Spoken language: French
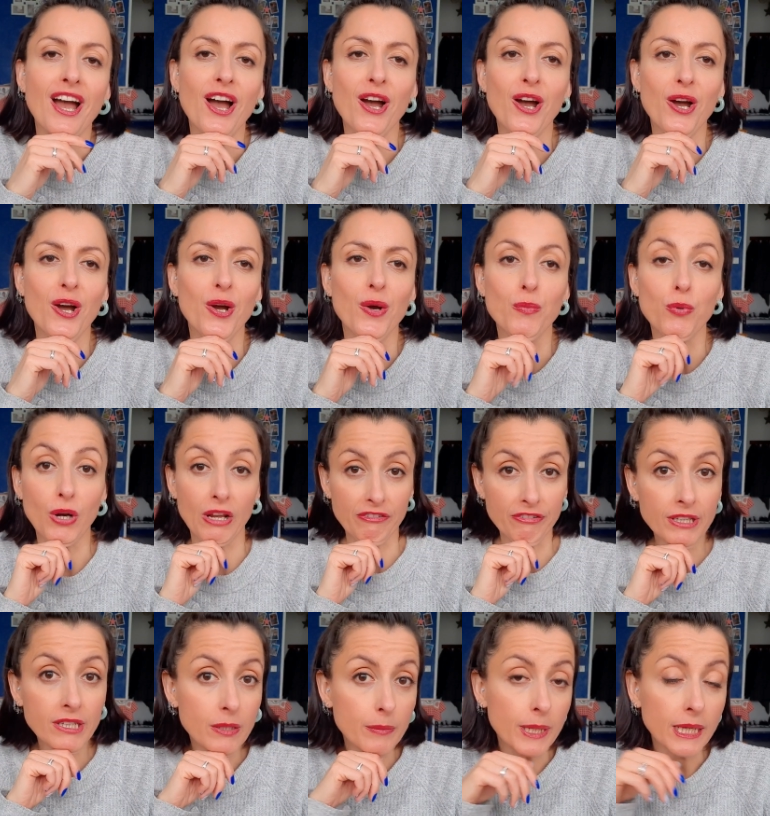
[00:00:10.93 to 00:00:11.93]
euh, pour la
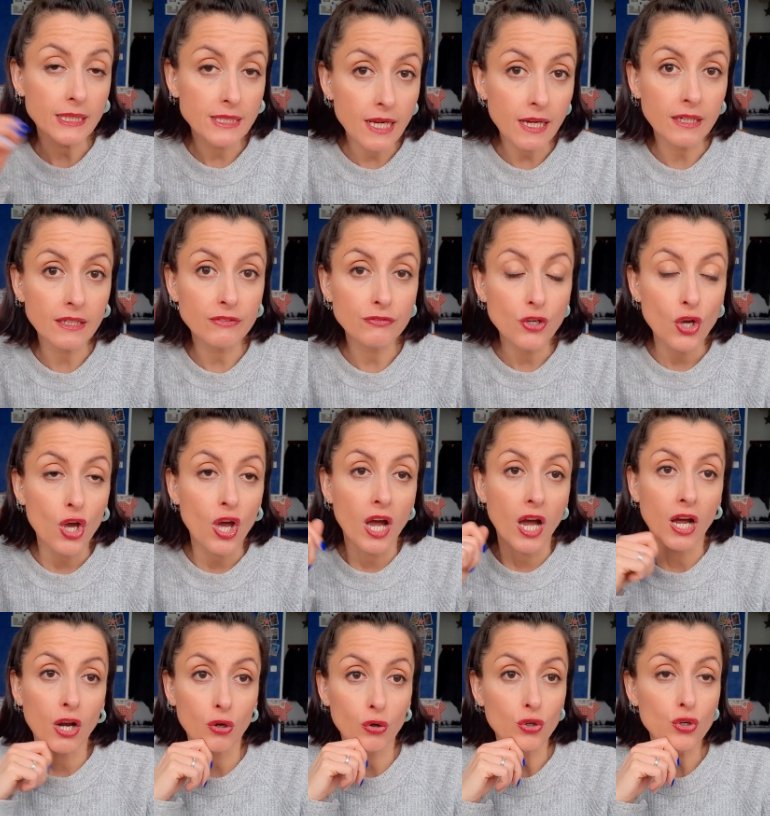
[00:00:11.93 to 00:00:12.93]
fête des mères qui arrive.
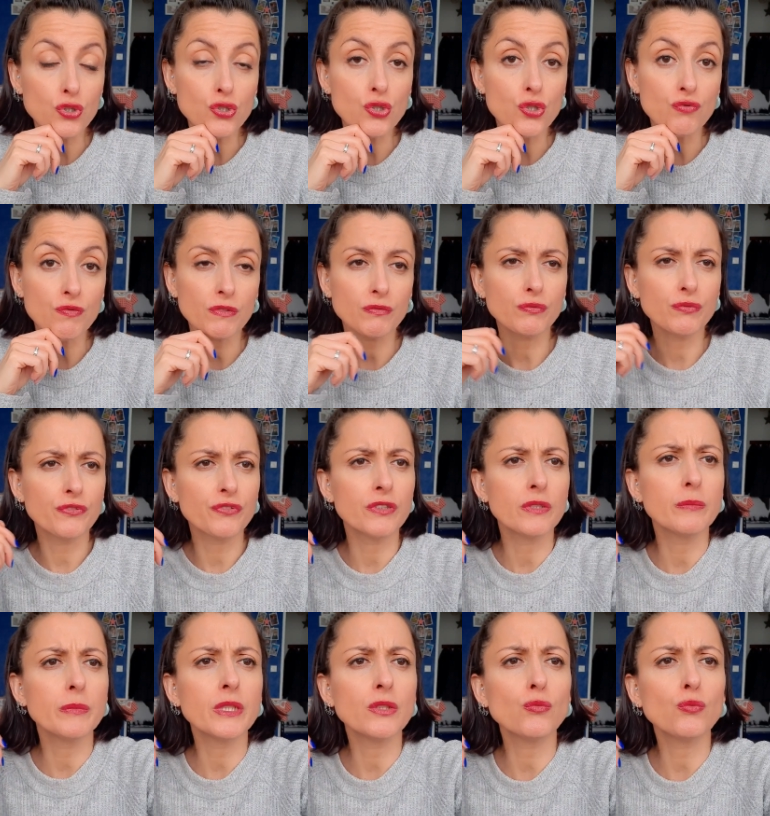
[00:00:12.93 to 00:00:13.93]
Alors lorsque je vais vous
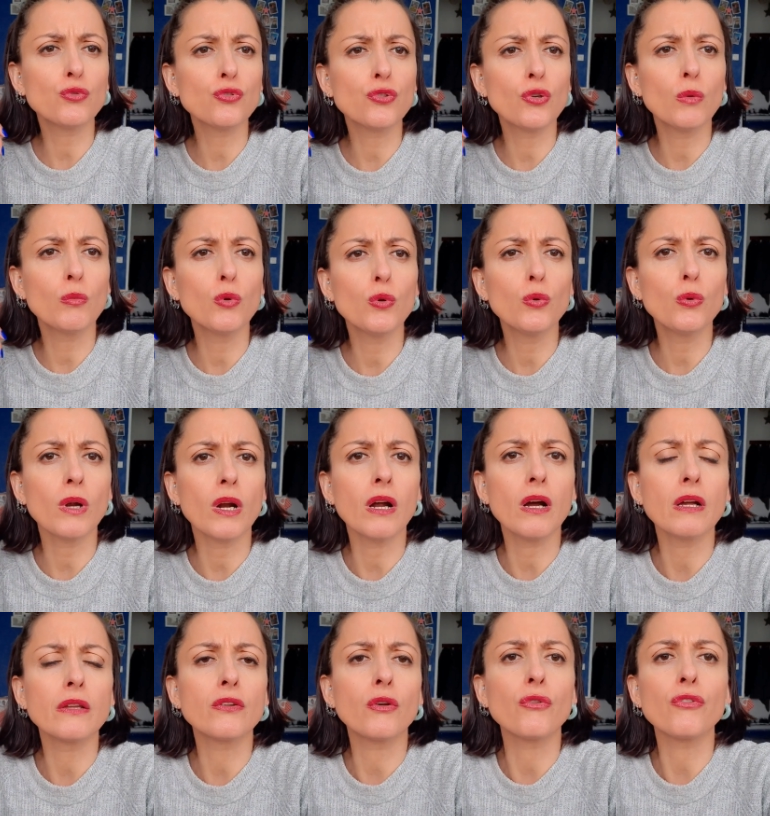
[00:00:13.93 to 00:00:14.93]
filmer, nous sommes le...
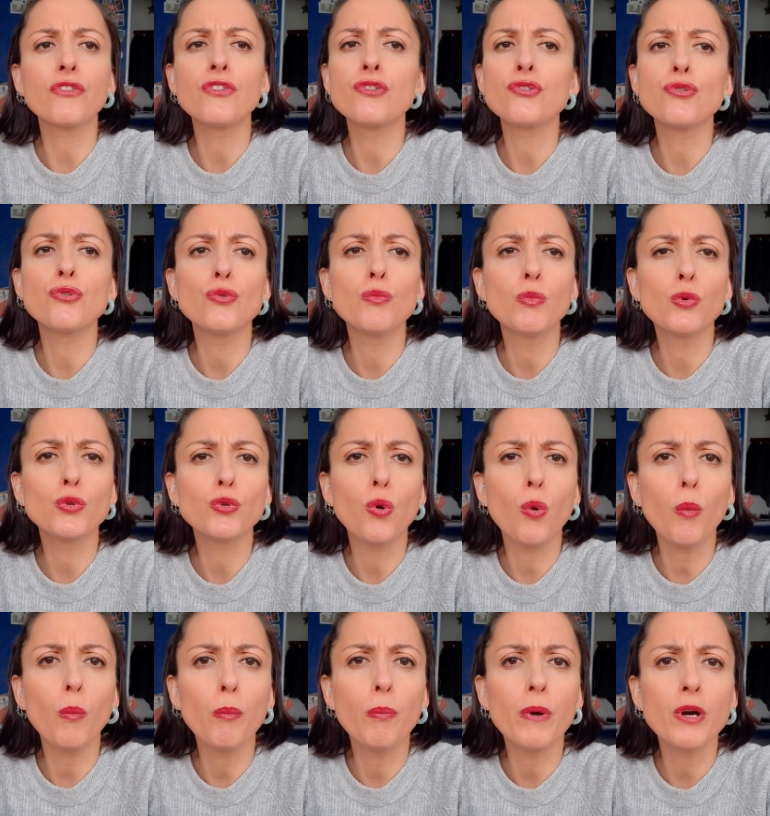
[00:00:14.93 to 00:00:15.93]
Alors attends, si je ne me
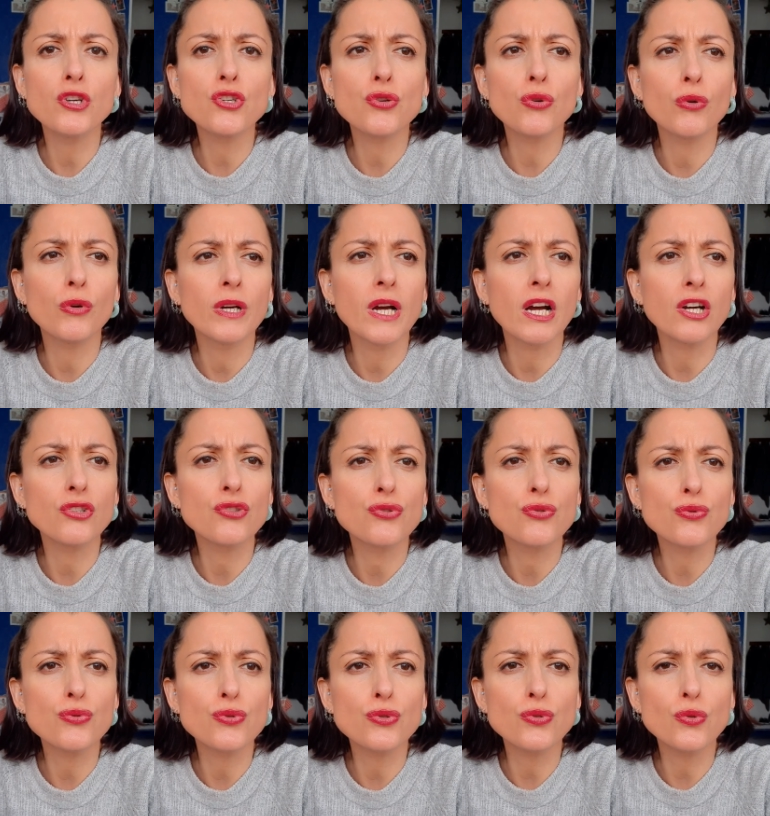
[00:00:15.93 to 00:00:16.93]
trompe pas, je regarde
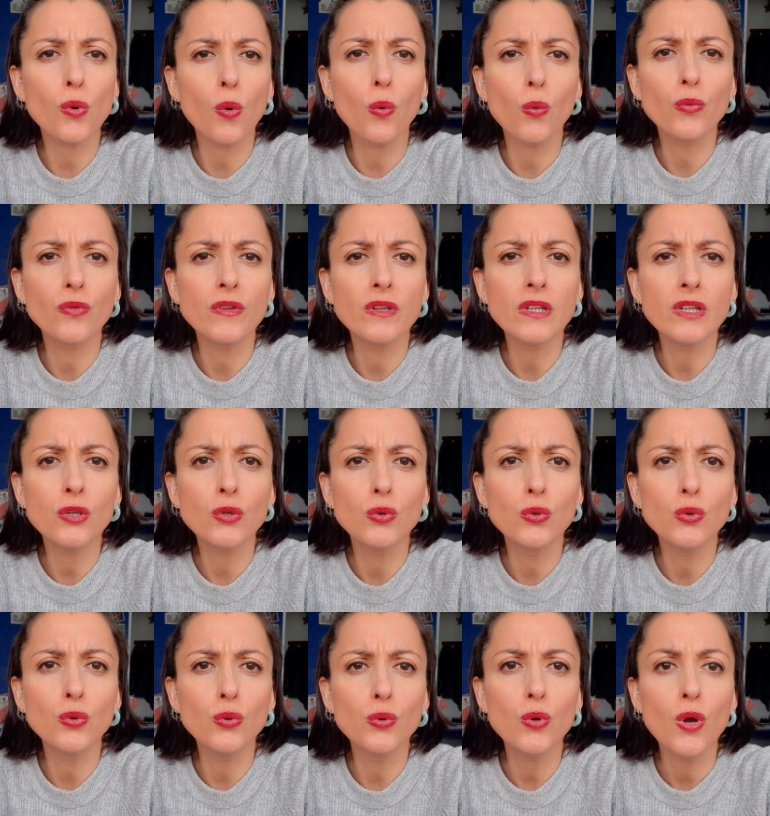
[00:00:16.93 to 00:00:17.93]
juste, on est
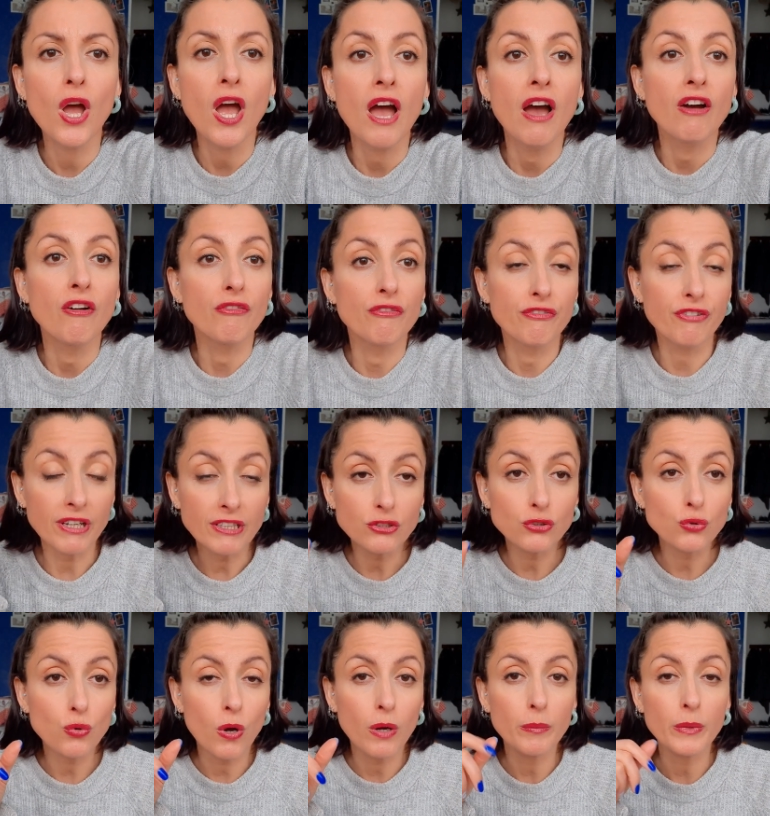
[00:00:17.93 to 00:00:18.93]
le
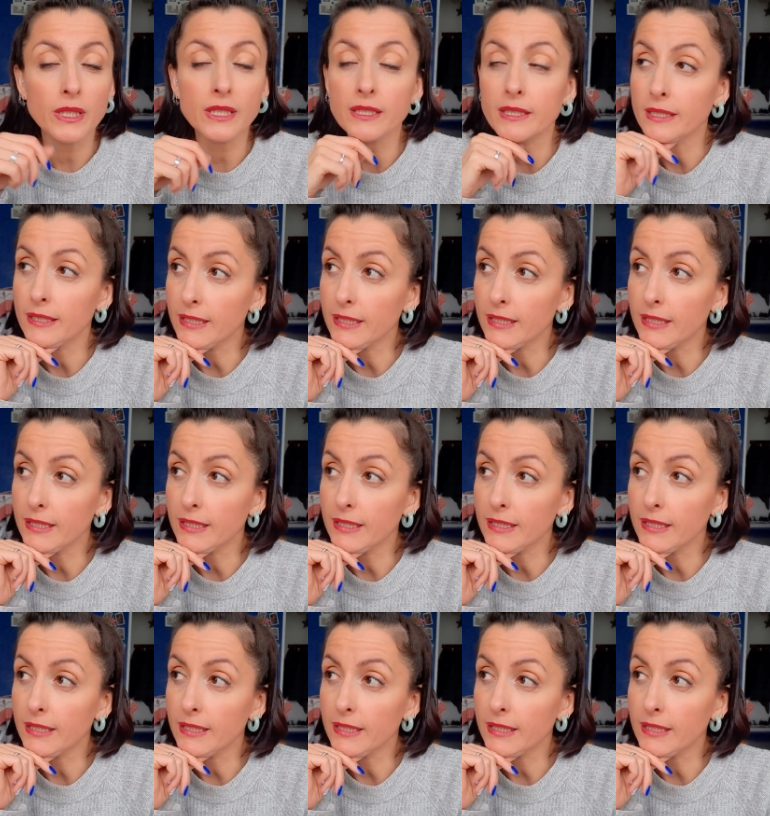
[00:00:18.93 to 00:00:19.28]
23 mai